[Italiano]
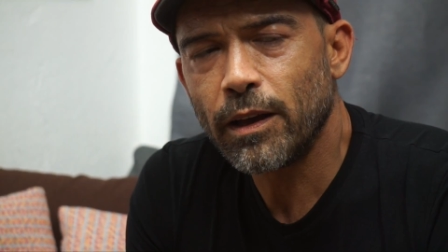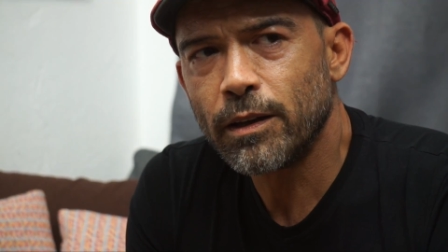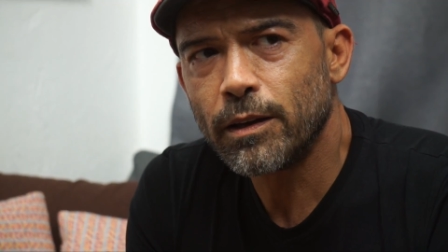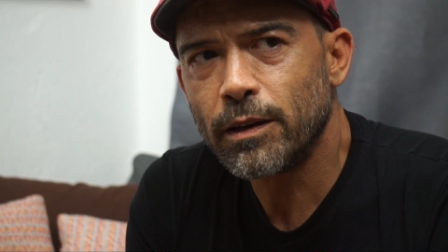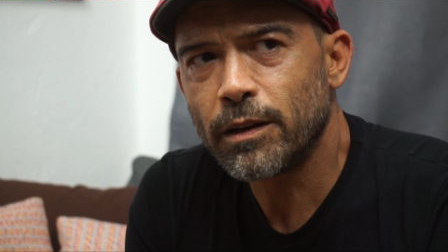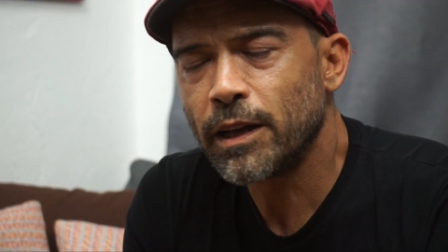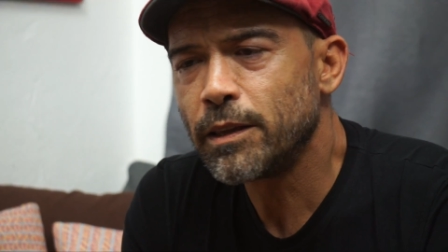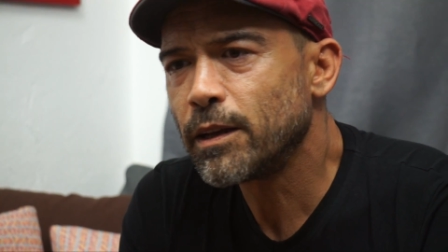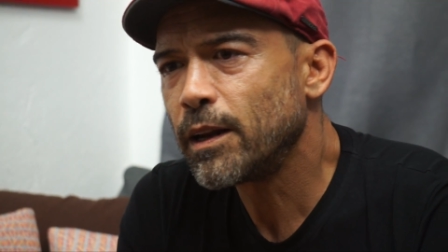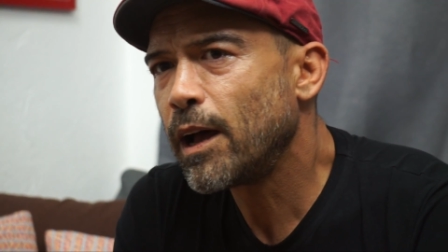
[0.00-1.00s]
eh,
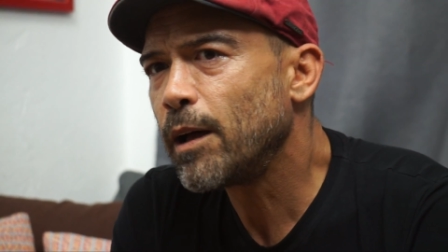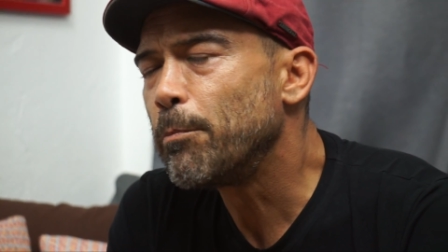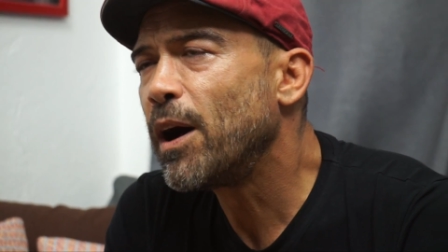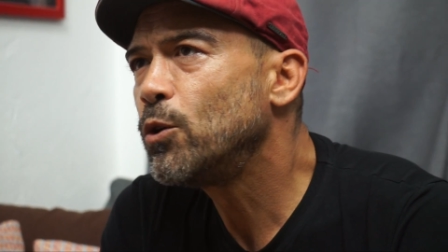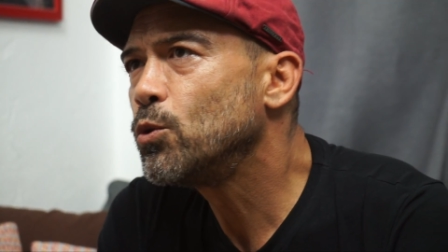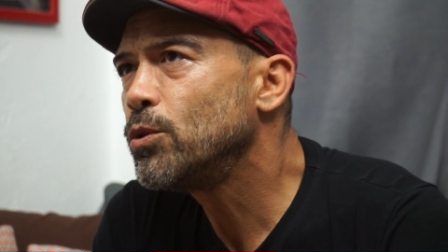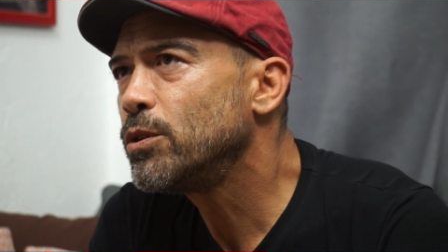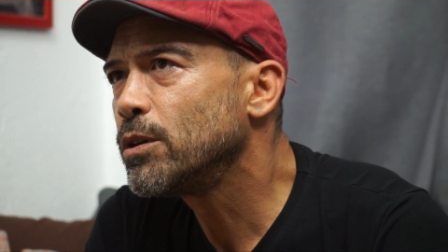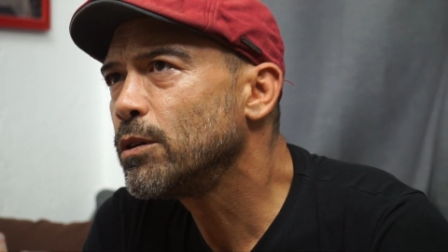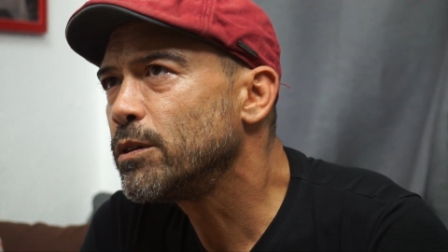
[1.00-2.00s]
renderla
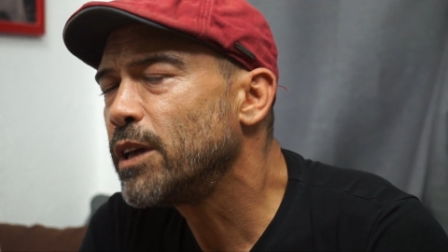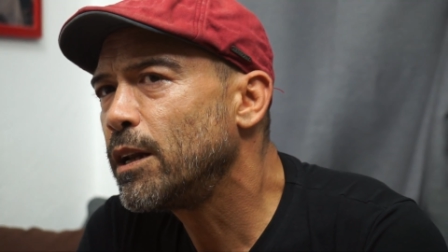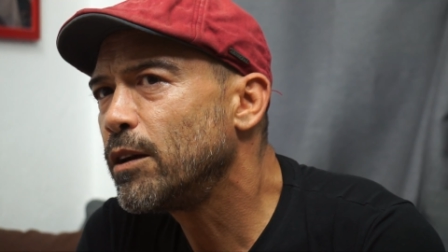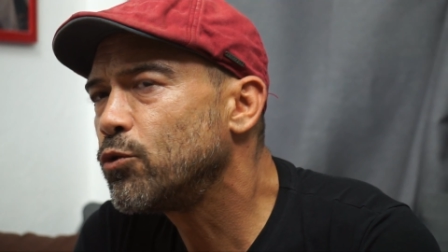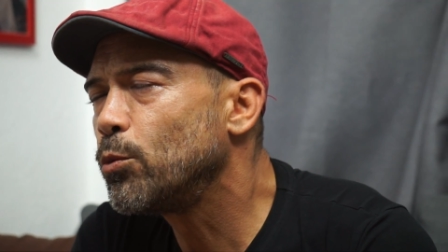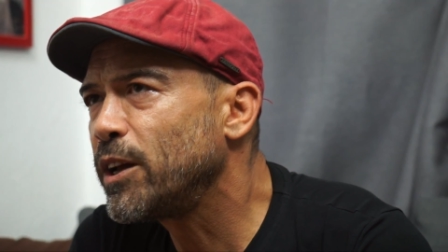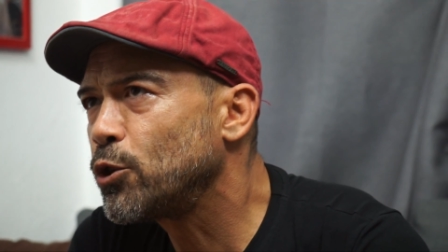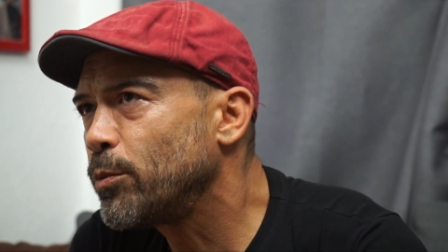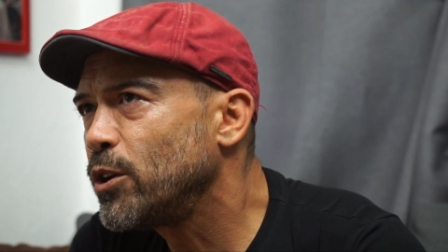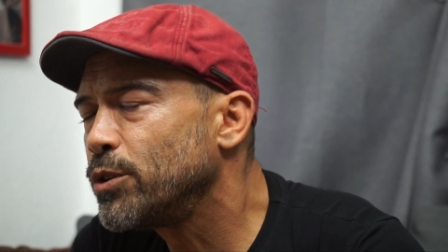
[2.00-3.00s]
balloon del
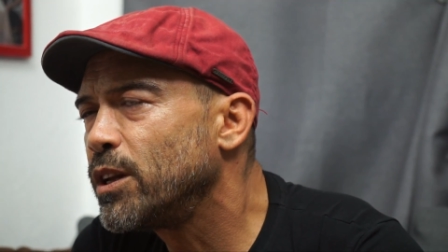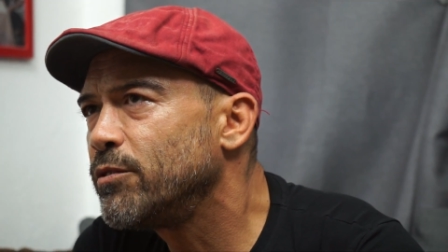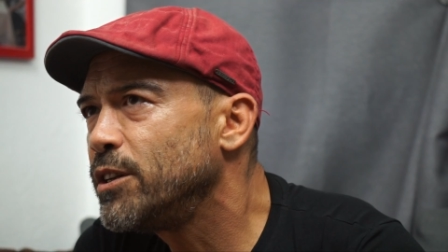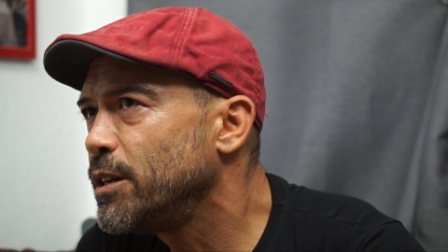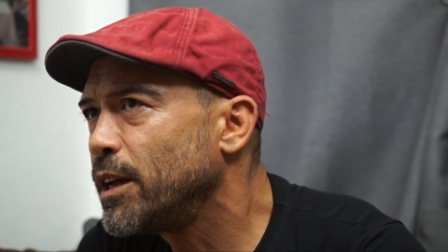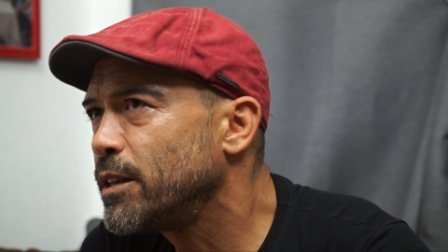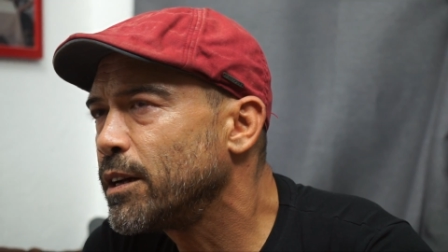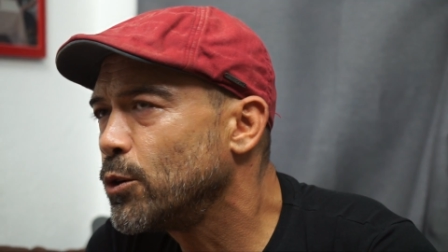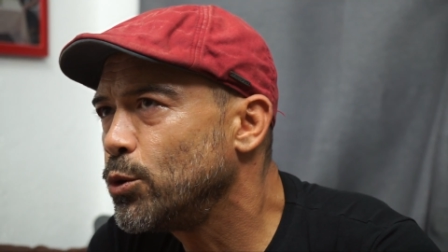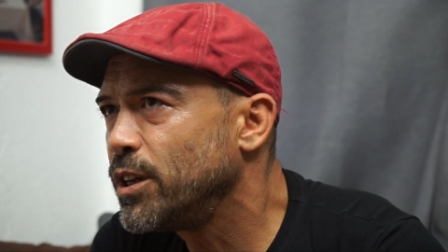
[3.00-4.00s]
fumetto, meglio della vignetta che a lui è